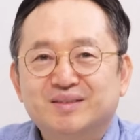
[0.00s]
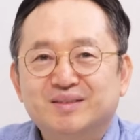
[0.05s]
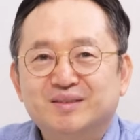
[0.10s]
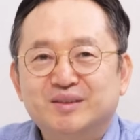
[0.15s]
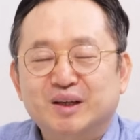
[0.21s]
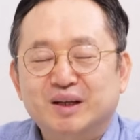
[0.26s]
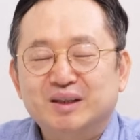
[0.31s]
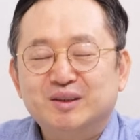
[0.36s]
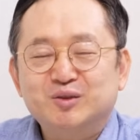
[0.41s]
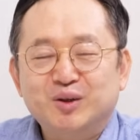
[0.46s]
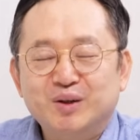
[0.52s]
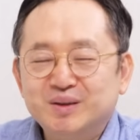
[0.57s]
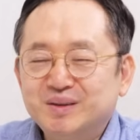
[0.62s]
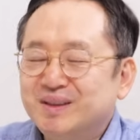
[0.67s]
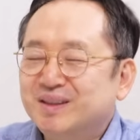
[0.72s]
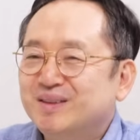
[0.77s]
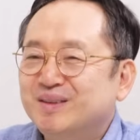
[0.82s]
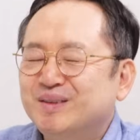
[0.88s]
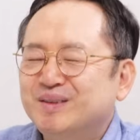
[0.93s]
제가
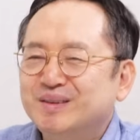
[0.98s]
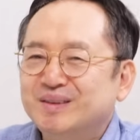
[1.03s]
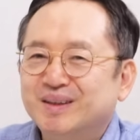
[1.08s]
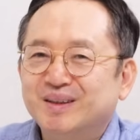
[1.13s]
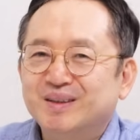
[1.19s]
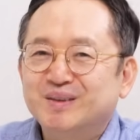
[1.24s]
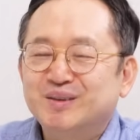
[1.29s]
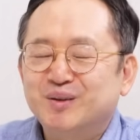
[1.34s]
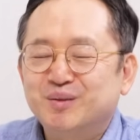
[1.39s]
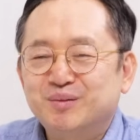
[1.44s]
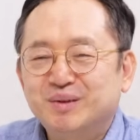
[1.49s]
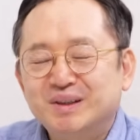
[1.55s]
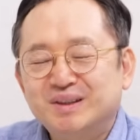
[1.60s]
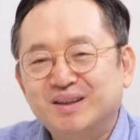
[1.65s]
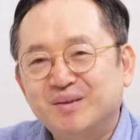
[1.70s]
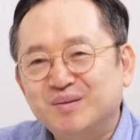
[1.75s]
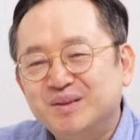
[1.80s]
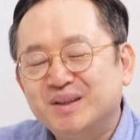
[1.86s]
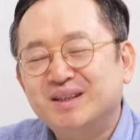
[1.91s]
최근에 들은 얘기는 정말
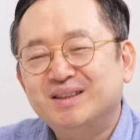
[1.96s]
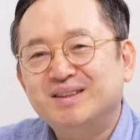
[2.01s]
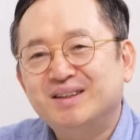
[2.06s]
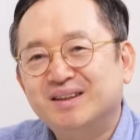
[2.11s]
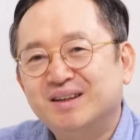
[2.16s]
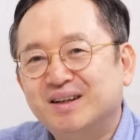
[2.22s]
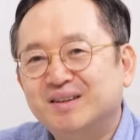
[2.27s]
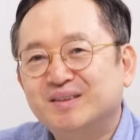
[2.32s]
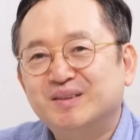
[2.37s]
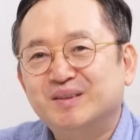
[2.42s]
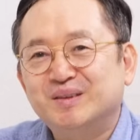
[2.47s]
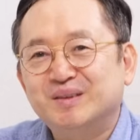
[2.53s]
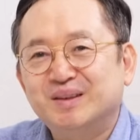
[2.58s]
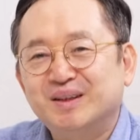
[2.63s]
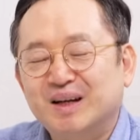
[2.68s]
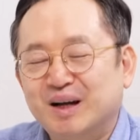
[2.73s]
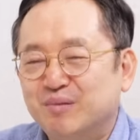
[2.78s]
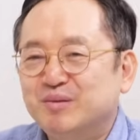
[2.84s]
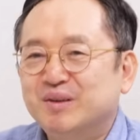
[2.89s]
재미난 얘기를 하나
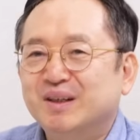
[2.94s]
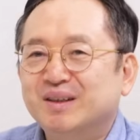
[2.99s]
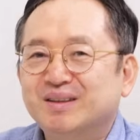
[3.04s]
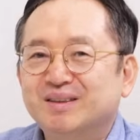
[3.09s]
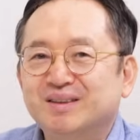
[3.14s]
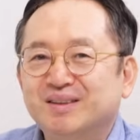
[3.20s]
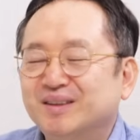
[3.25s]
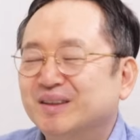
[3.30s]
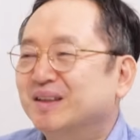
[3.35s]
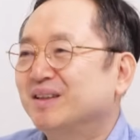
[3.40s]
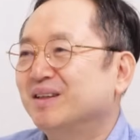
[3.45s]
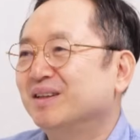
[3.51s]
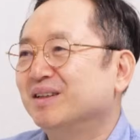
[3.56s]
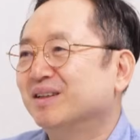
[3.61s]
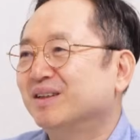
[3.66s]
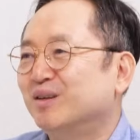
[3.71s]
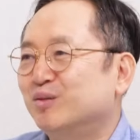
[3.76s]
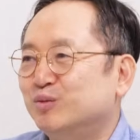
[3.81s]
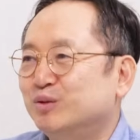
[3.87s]
들었는데 갑자기 이렇게
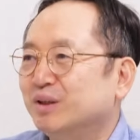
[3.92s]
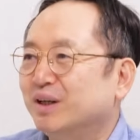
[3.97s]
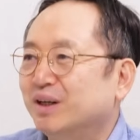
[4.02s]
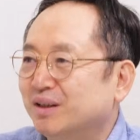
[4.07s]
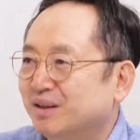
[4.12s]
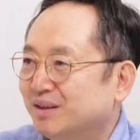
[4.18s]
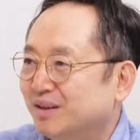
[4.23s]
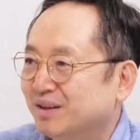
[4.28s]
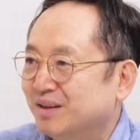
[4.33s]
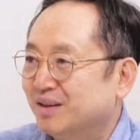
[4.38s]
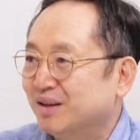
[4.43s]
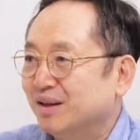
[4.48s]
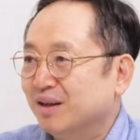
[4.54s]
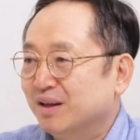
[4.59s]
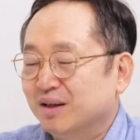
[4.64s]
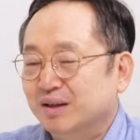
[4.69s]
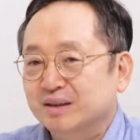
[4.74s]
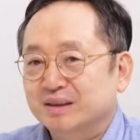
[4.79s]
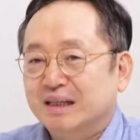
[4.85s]
되니까 우리가 이게
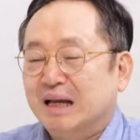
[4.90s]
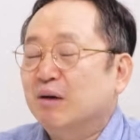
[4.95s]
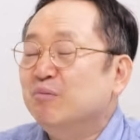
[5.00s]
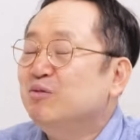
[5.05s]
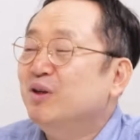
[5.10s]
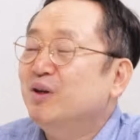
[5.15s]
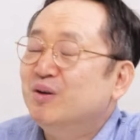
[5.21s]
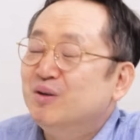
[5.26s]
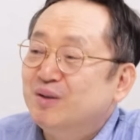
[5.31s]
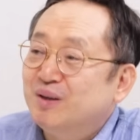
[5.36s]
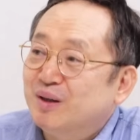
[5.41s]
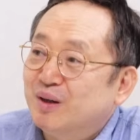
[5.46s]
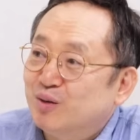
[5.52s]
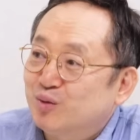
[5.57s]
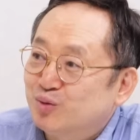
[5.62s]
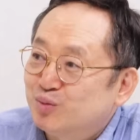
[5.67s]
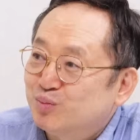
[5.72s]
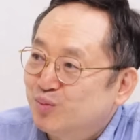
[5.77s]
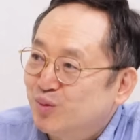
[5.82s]

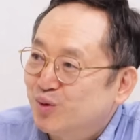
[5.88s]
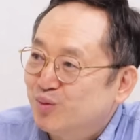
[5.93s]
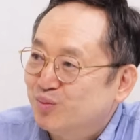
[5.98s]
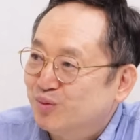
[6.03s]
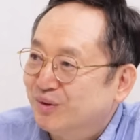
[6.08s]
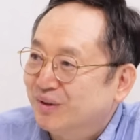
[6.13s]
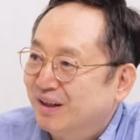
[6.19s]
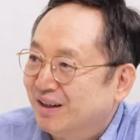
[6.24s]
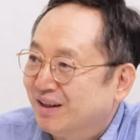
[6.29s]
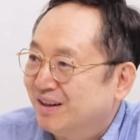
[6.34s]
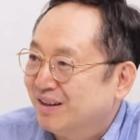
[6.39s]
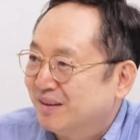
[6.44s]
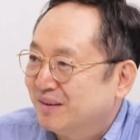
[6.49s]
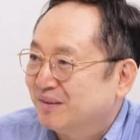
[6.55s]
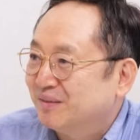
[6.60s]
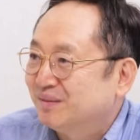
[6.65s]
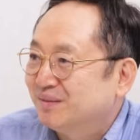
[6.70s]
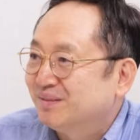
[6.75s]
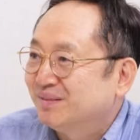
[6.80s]
3개월이래요
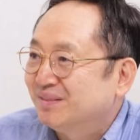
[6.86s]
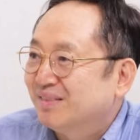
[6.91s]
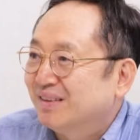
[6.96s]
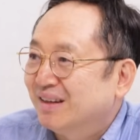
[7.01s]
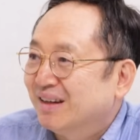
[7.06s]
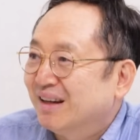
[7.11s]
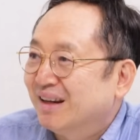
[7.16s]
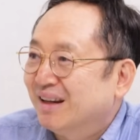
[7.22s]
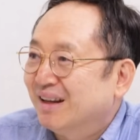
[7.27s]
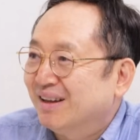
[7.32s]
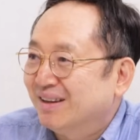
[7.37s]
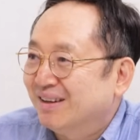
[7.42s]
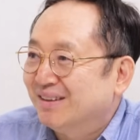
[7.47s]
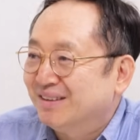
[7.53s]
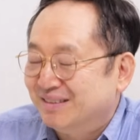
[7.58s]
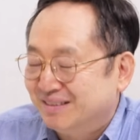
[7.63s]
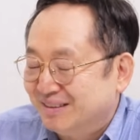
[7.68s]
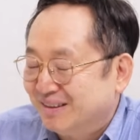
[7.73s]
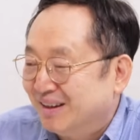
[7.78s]
군복무가. 아, 그밖에
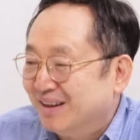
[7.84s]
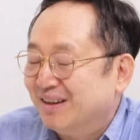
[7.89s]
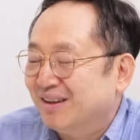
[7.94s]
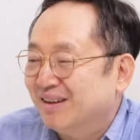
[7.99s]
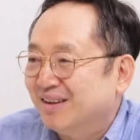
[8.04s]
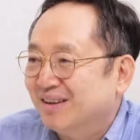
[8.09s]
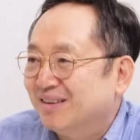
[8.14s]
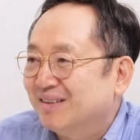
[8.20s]
안 한대요? 네,